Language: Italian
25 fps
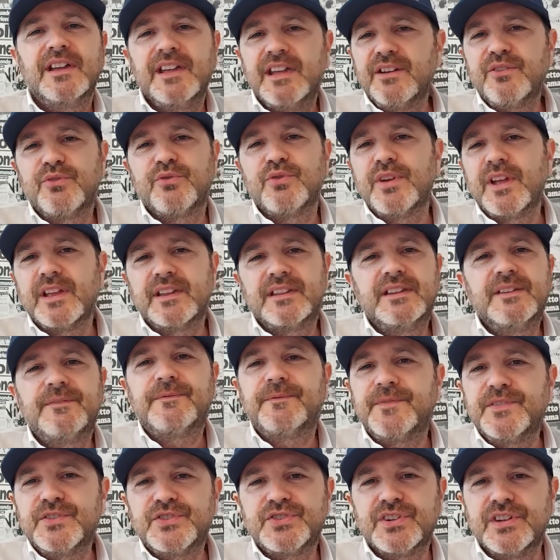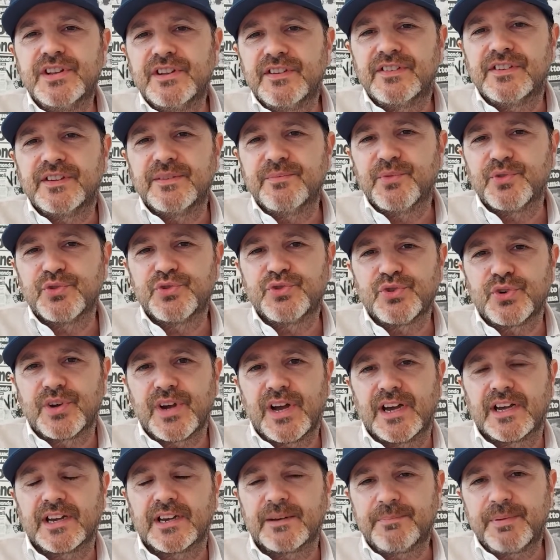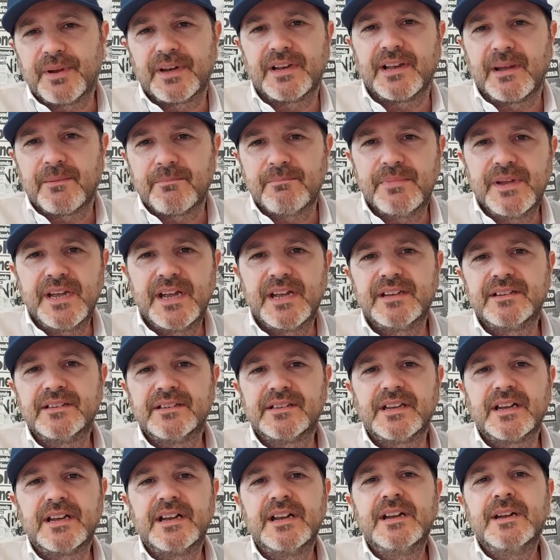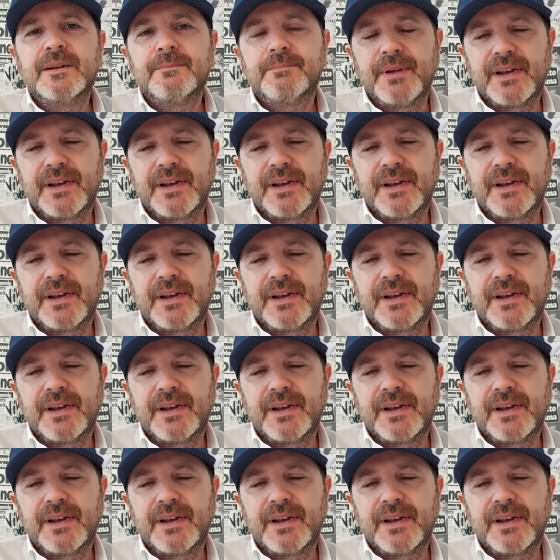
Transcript: in cui difficilissimo giocare per l'ambiente,